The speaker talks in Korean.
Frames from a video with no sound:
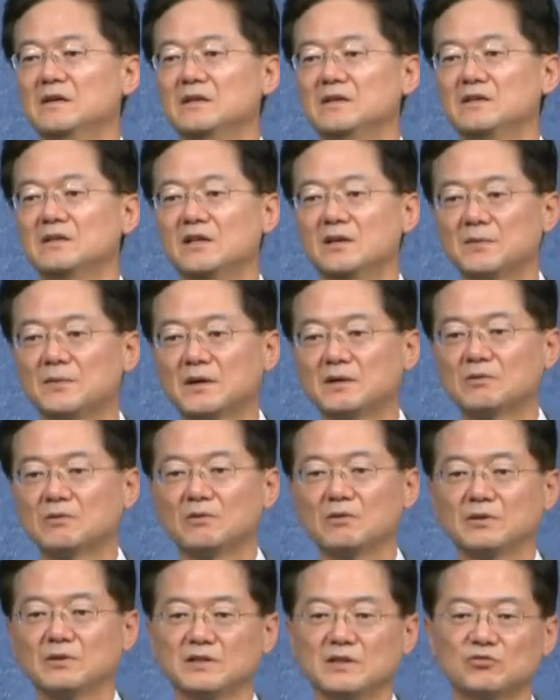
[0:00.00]
은혜
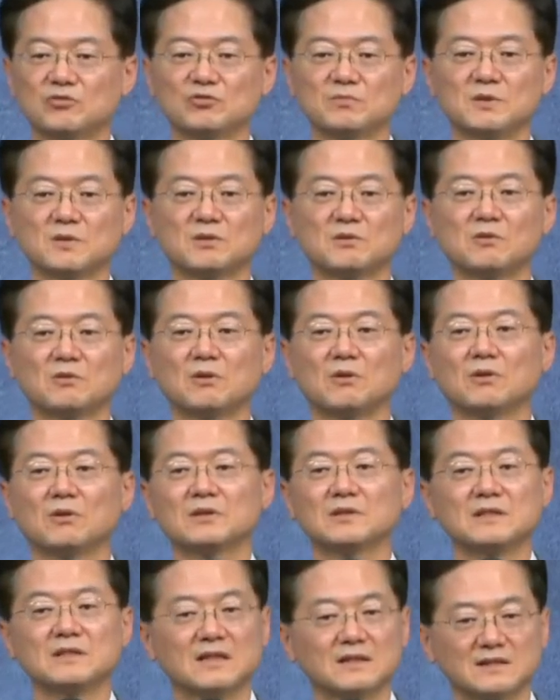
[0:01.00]
받고 예수 믿고
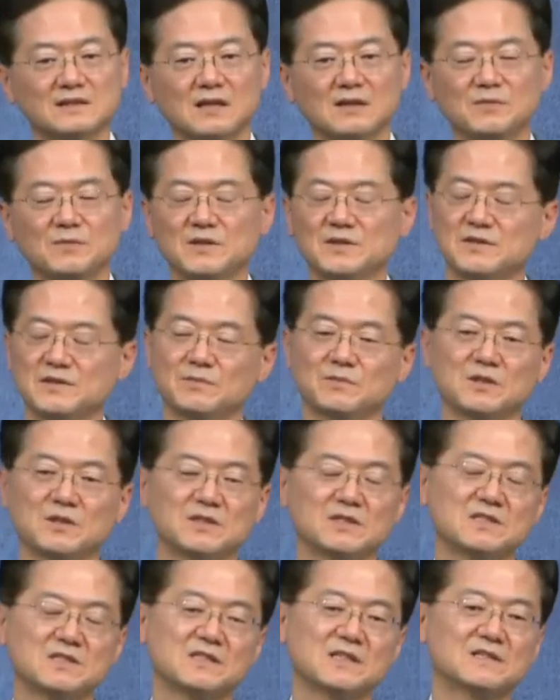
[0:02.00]
그냥 살면
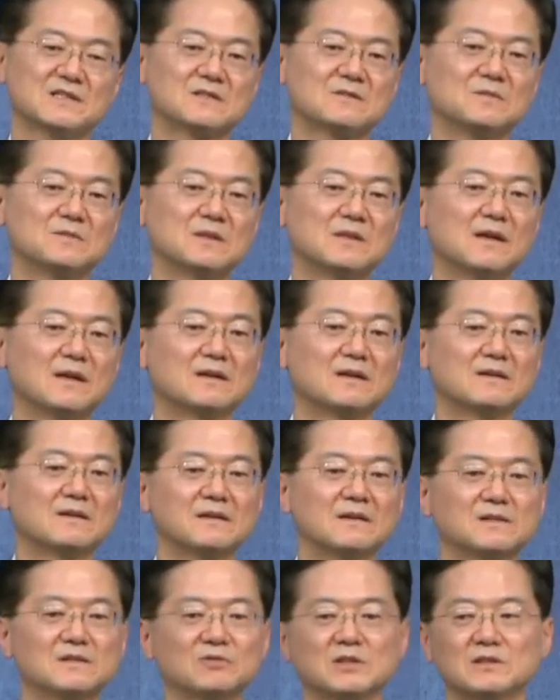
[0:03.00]
섬겨지지 않습니다.
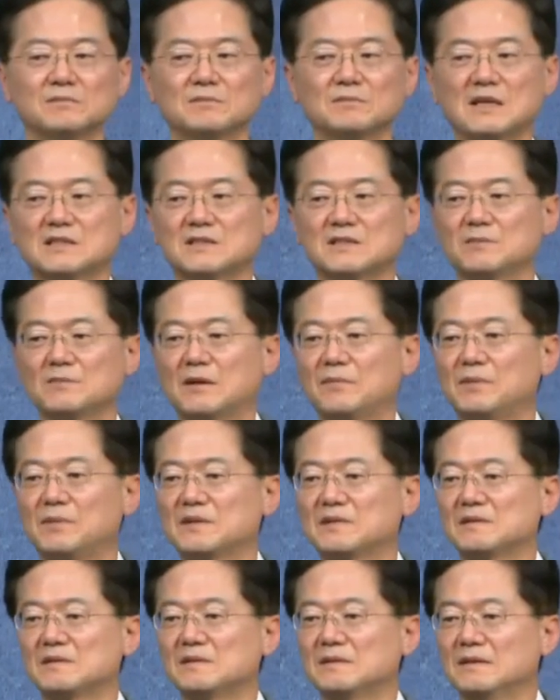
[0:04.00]
그래서 우리는 말씀
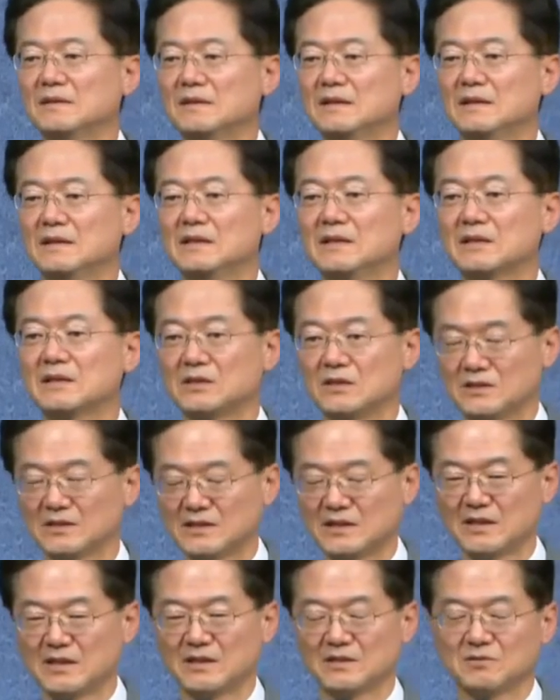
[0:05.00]
앞에서
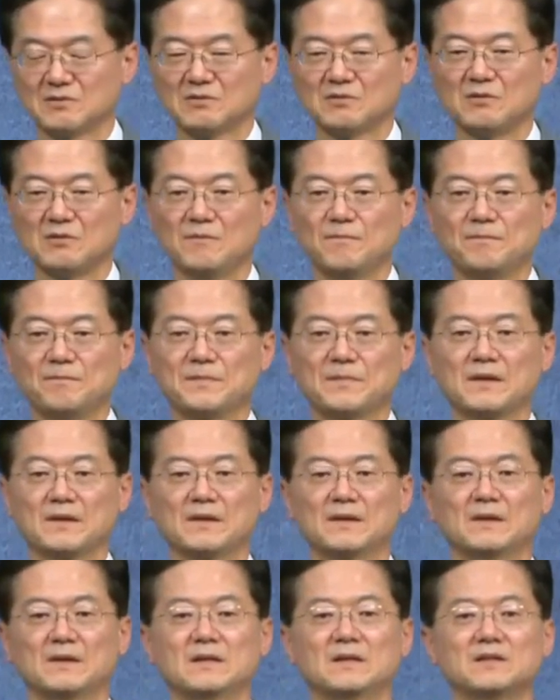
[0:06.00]
결단하는 거고
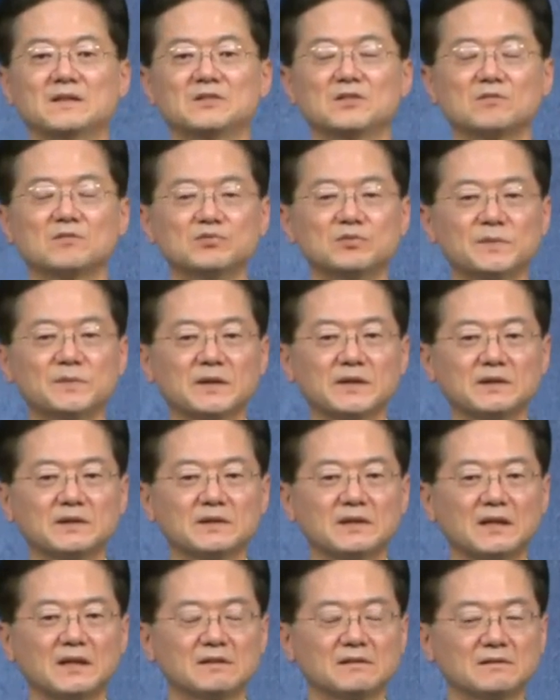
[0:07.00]
성품의
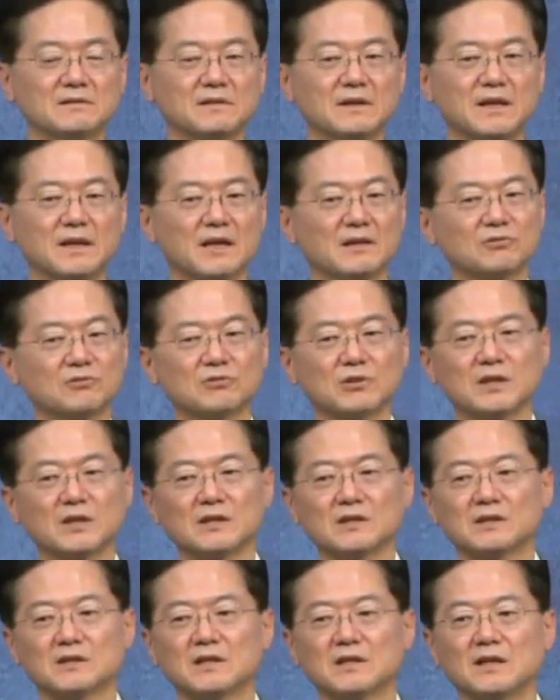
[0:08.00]
결단, 행동의
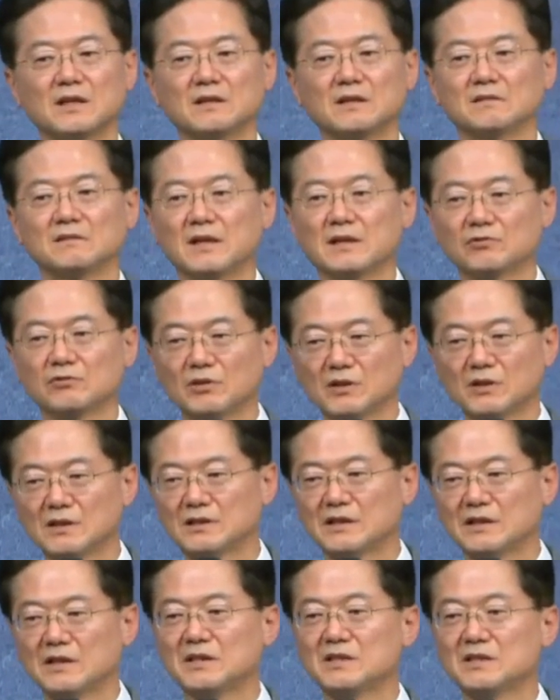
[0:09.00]
결단, 행동의
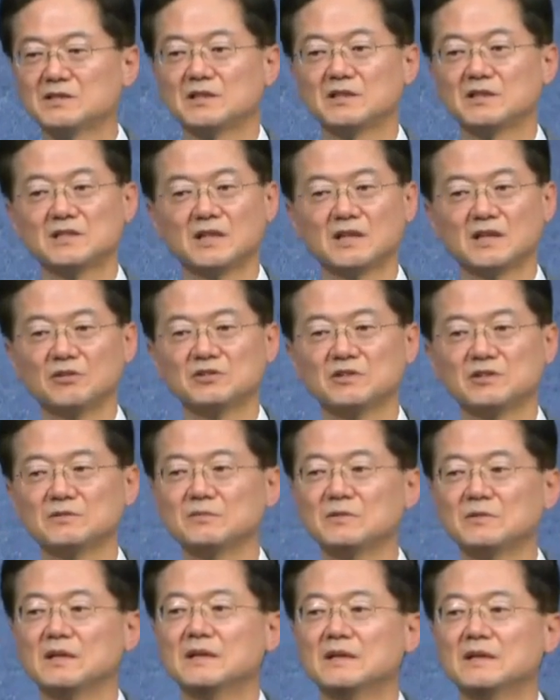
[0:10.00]
결단 대신에 제가 요즘
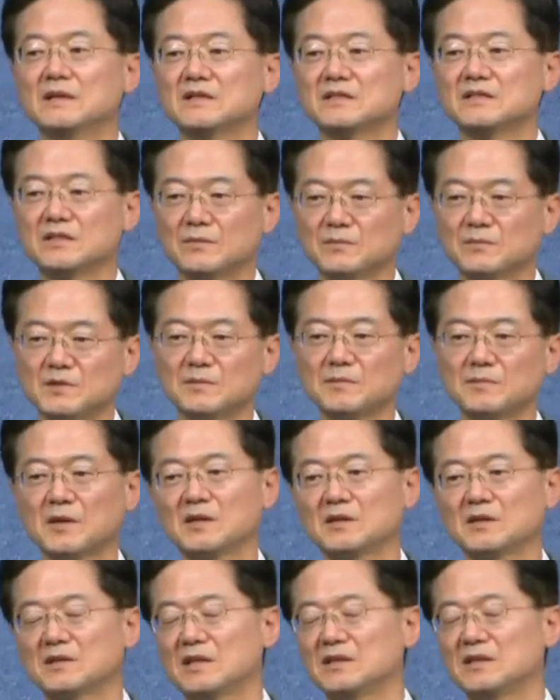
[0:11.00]
섬김의
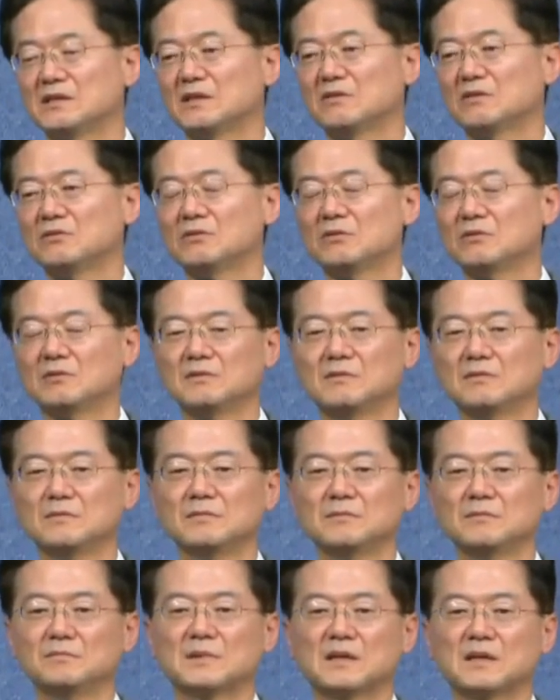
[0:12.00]
결단이라고
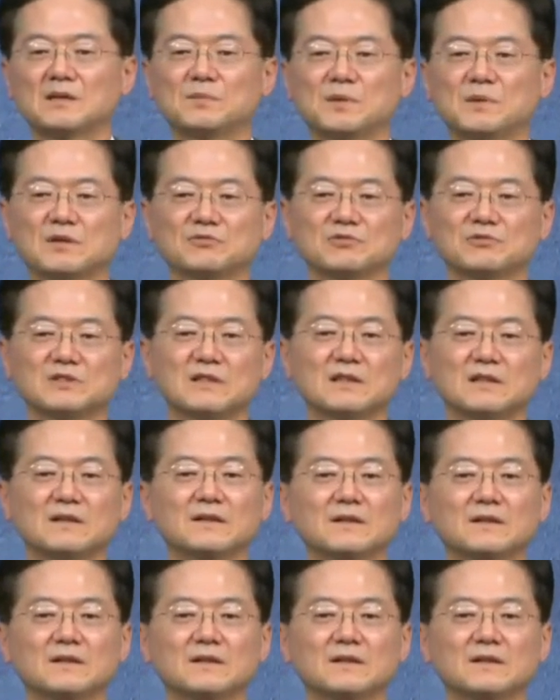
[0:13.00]
말을 바꾸자.